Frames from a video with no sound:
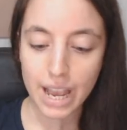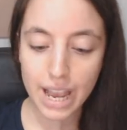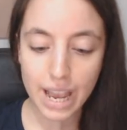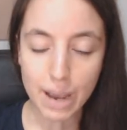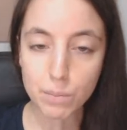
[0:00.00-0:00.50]

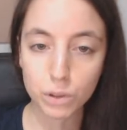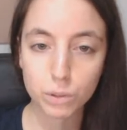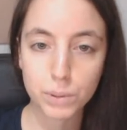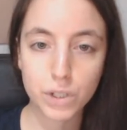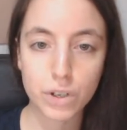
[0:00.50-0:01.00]
è, è
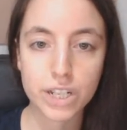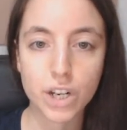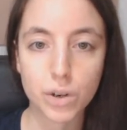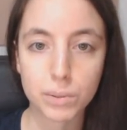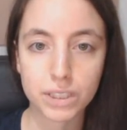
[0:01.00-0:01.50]
molto
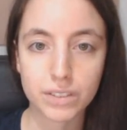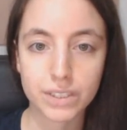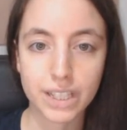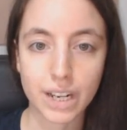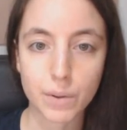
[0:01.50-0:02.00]
piccolino come potete
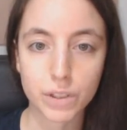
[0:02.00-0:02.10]
vedere,